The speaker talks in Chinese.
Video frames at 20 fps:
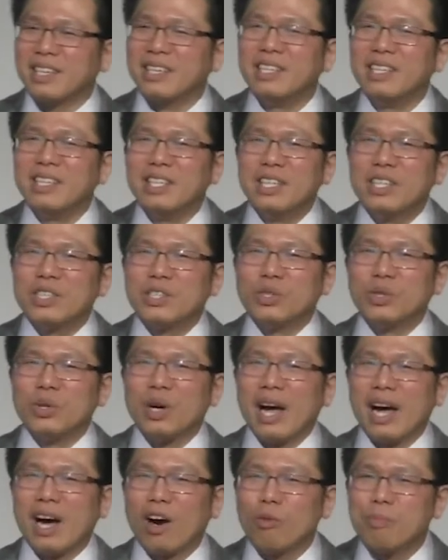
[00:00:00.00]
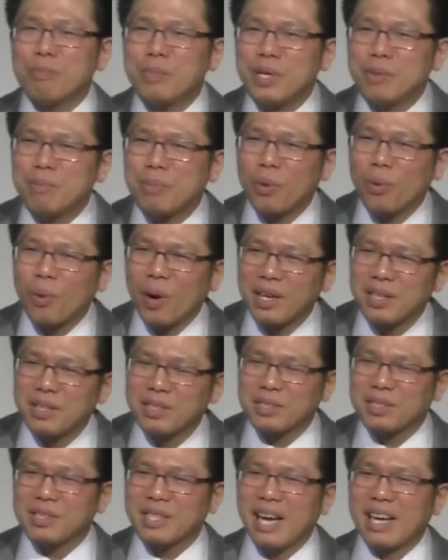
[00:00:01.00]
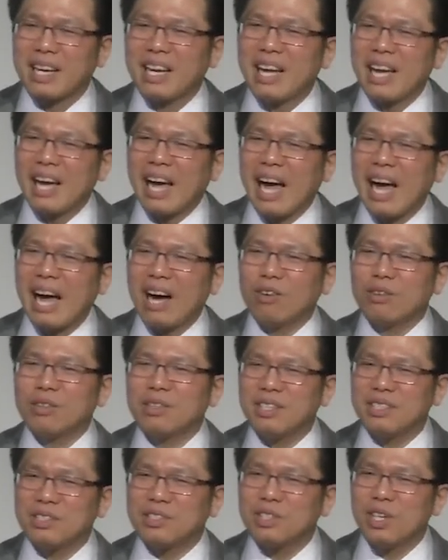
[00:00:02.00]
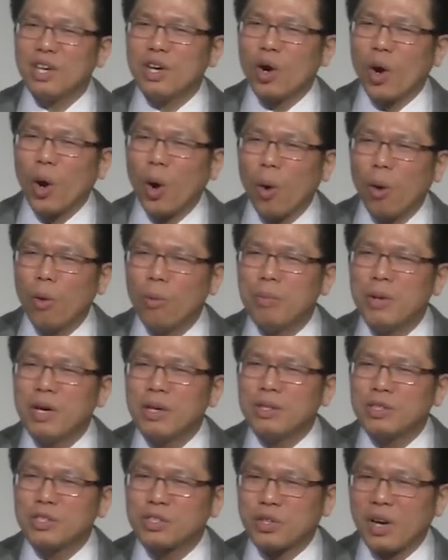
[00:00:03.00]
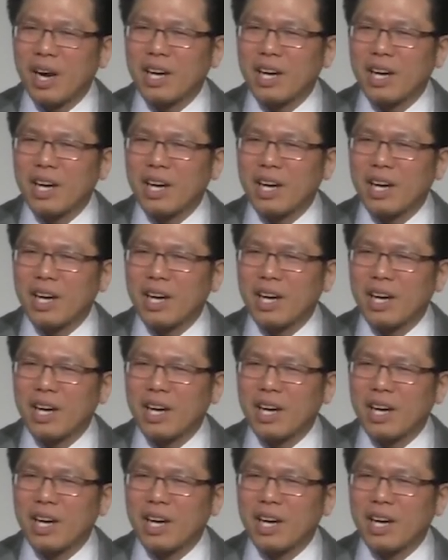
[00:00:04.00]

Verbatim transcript: 保罗他是一个非常有技术的一个呃作者。